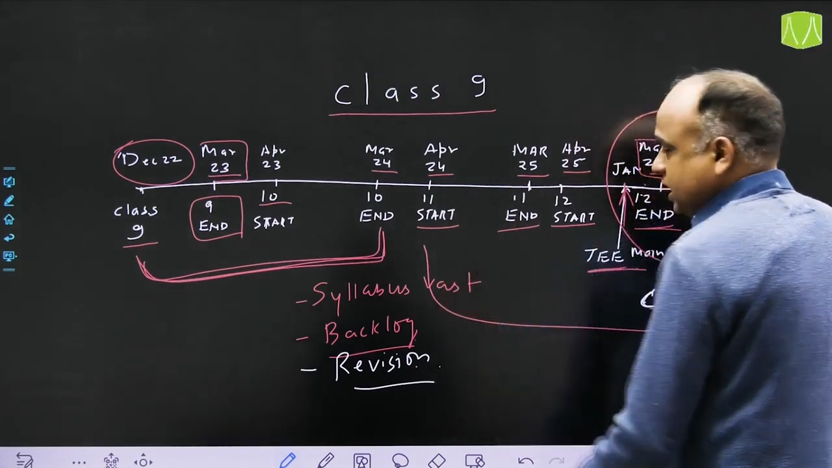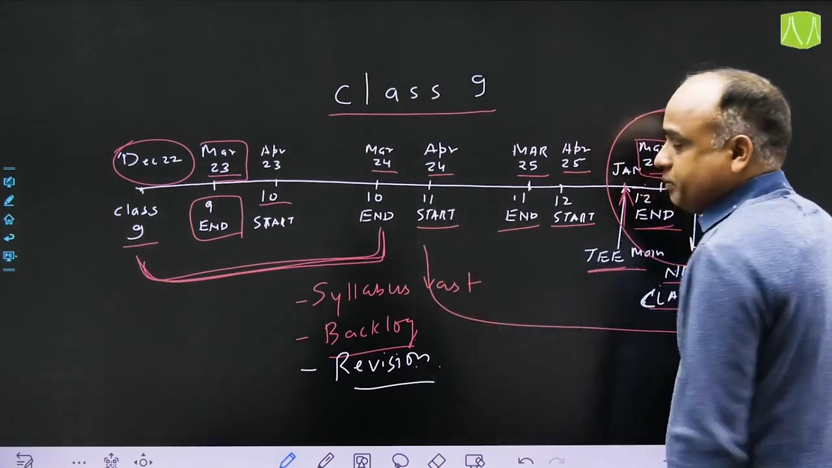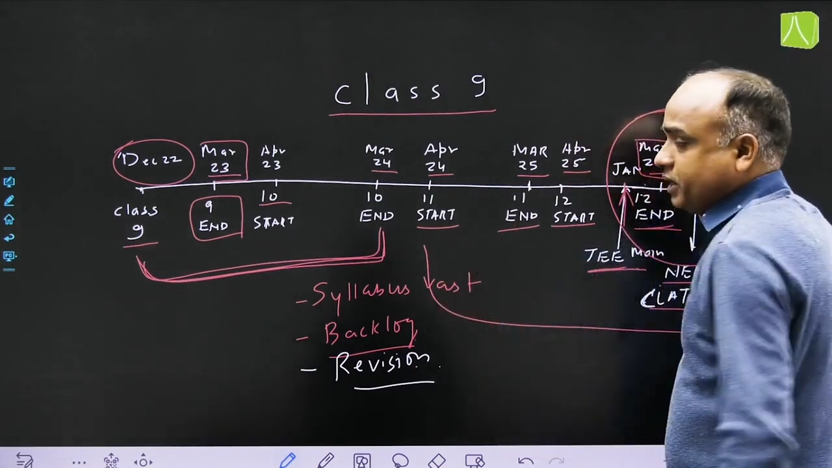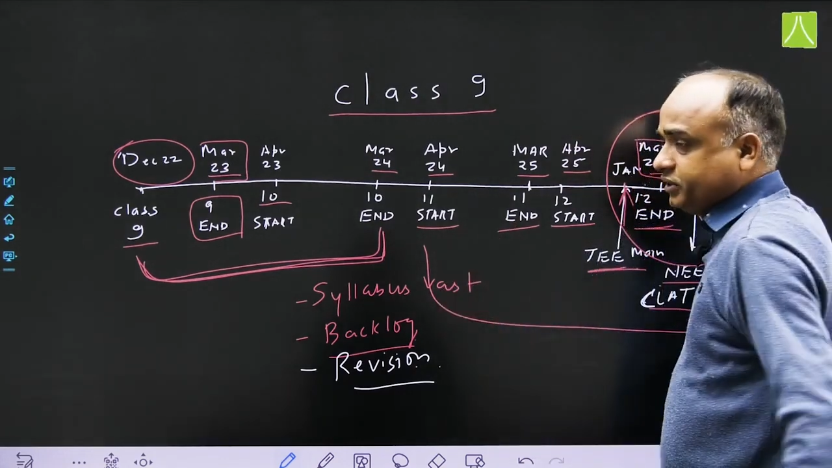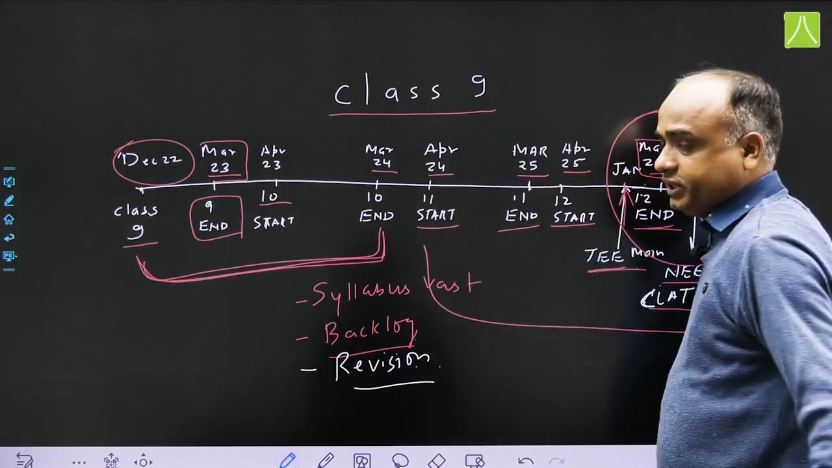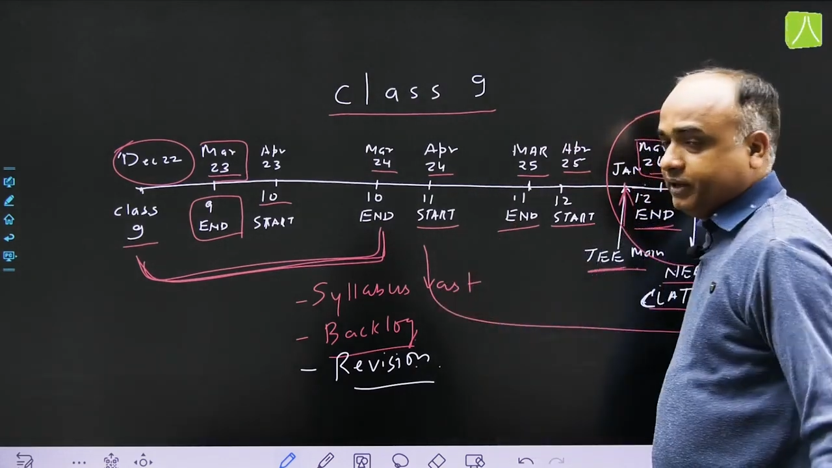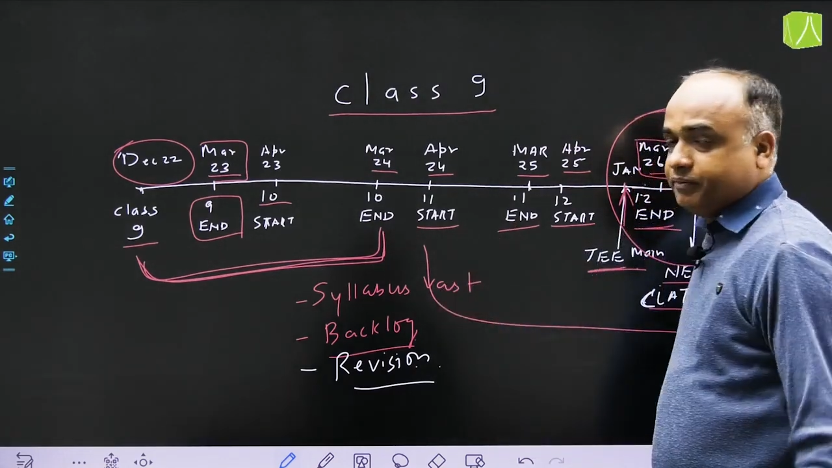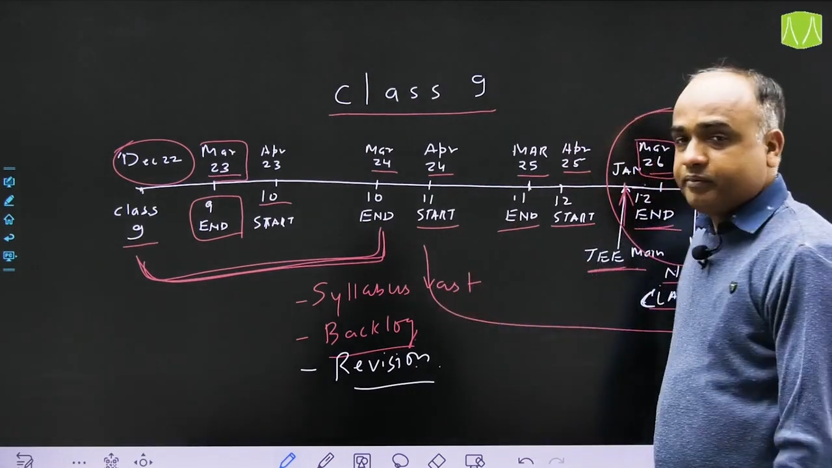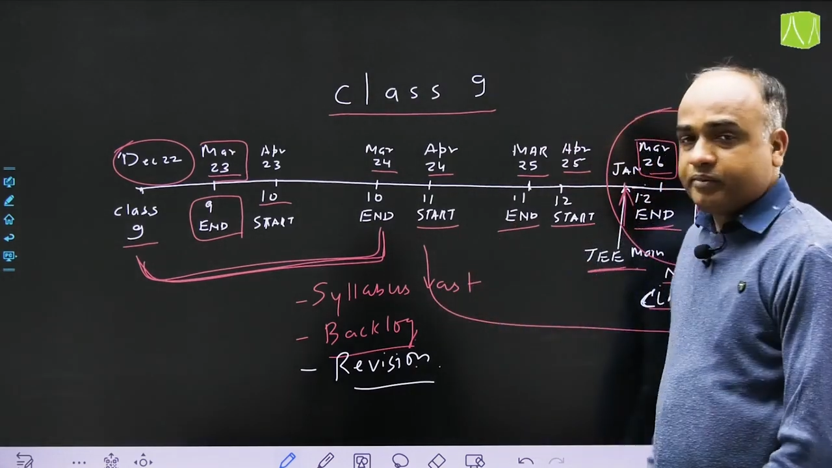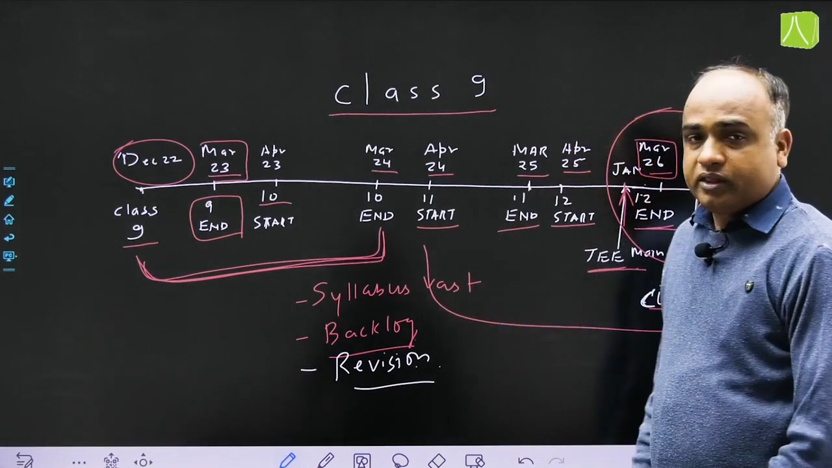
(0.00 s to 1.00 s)
यहाँ पर आती है
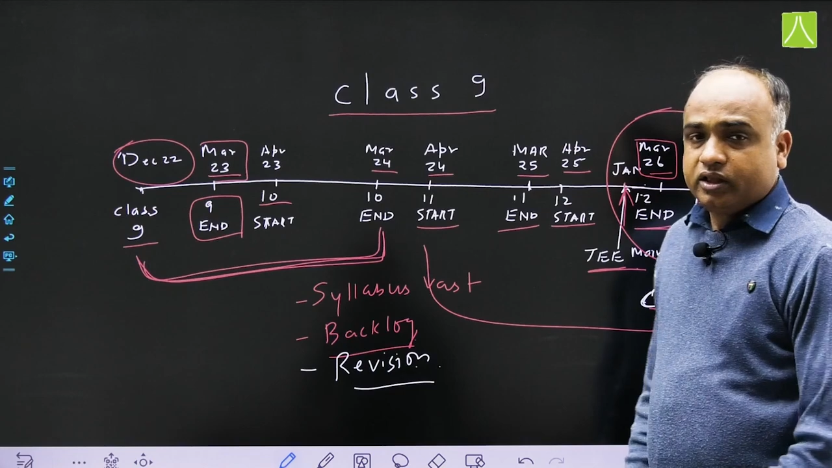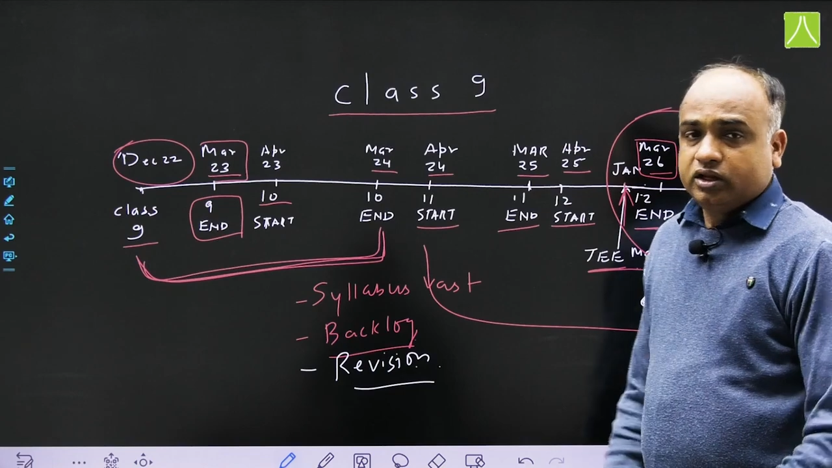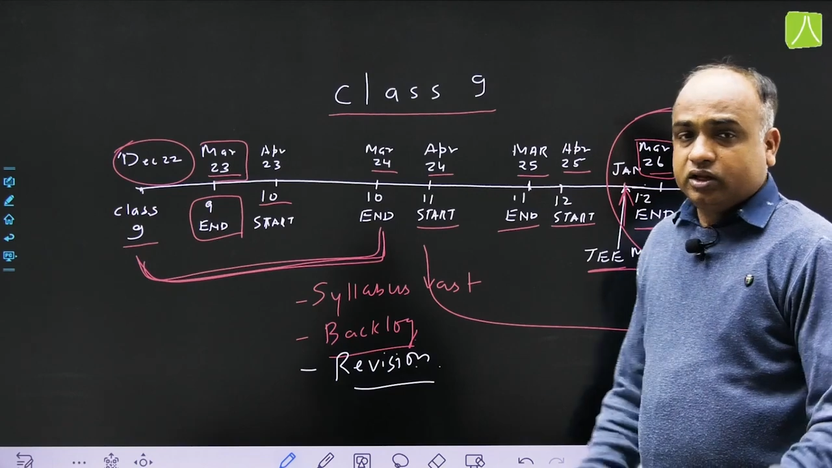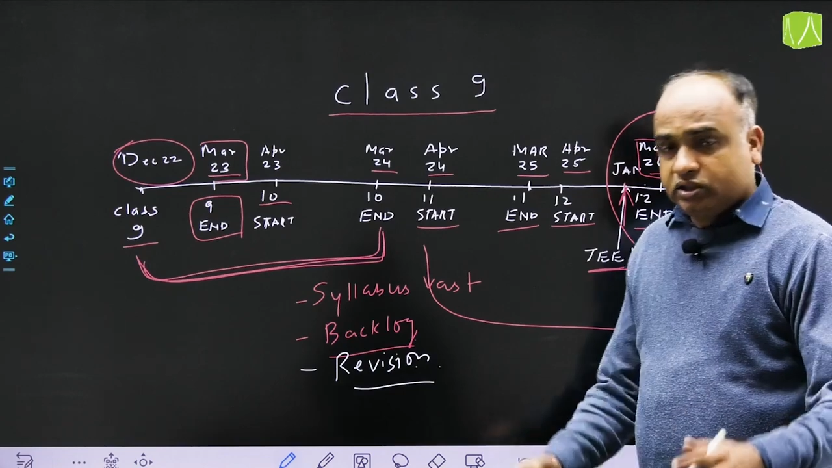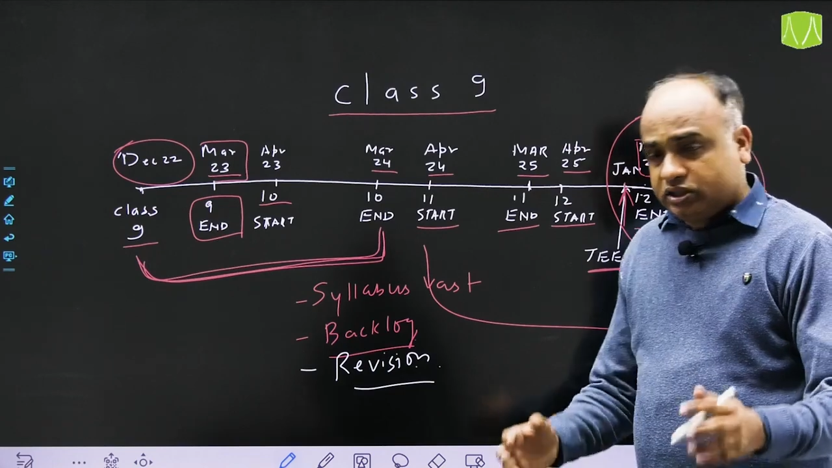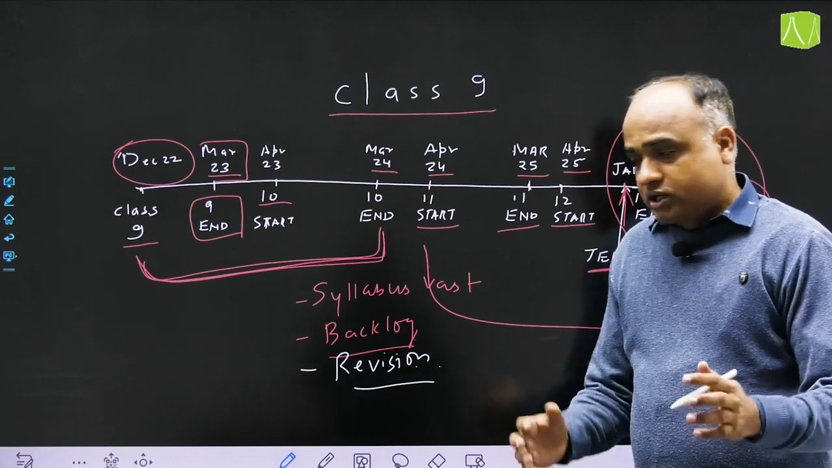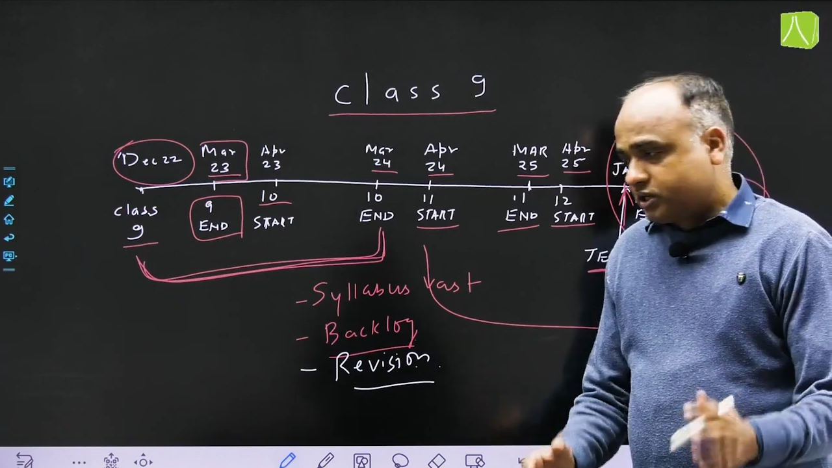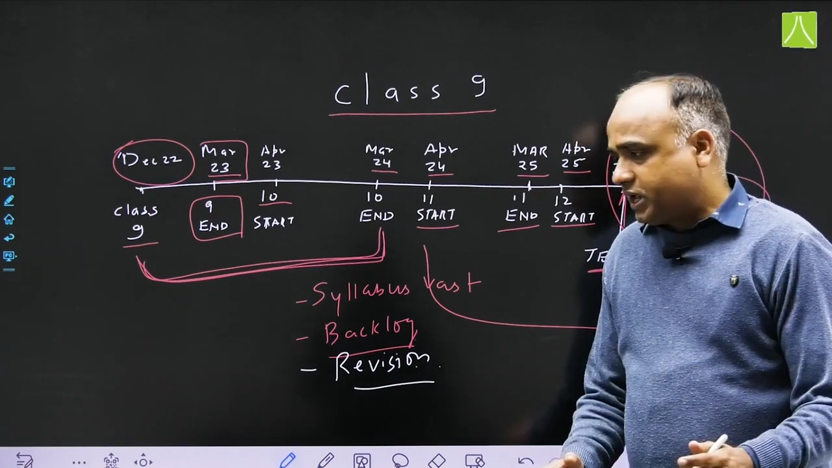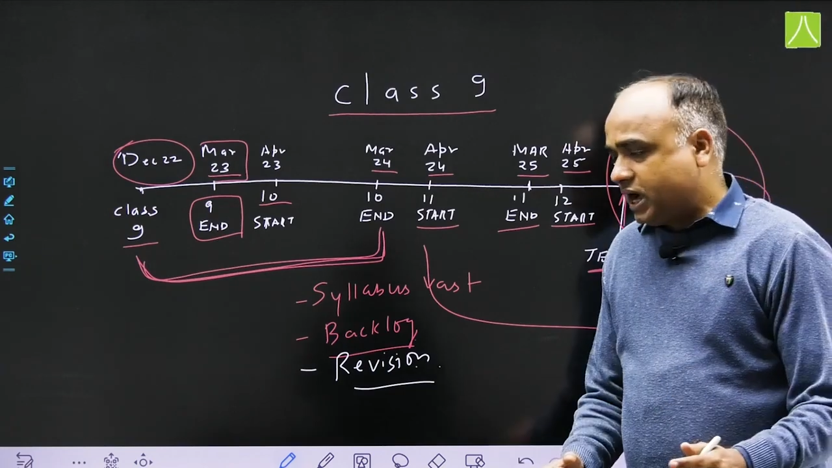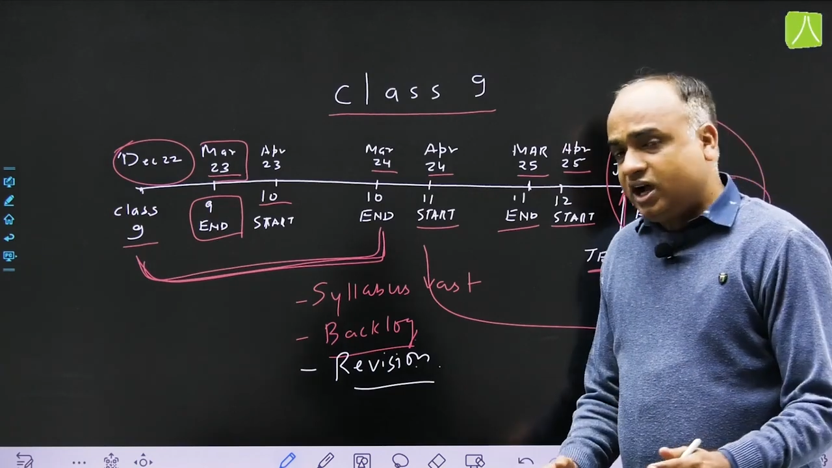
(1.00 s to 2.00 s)

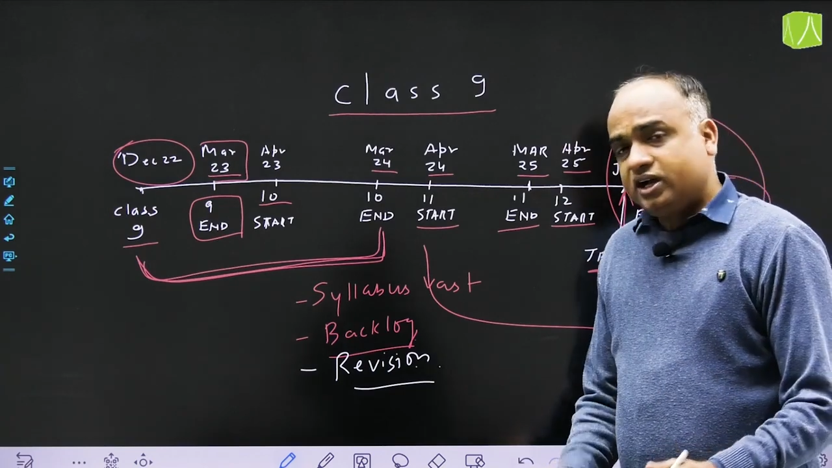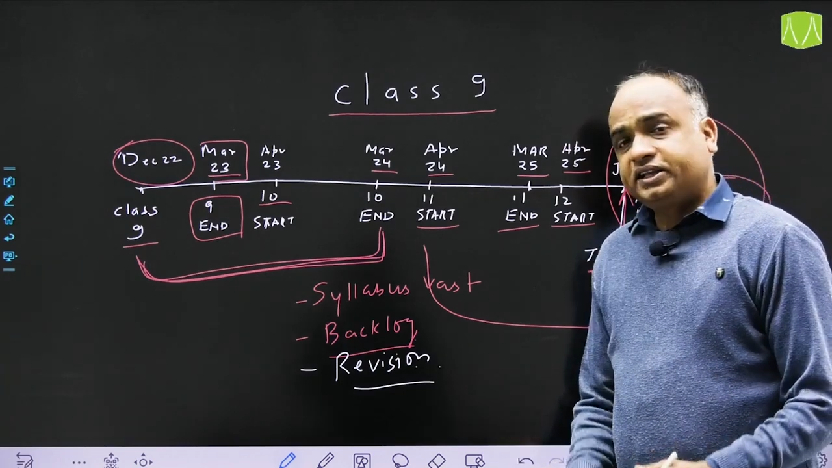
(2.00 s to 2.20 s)
क्या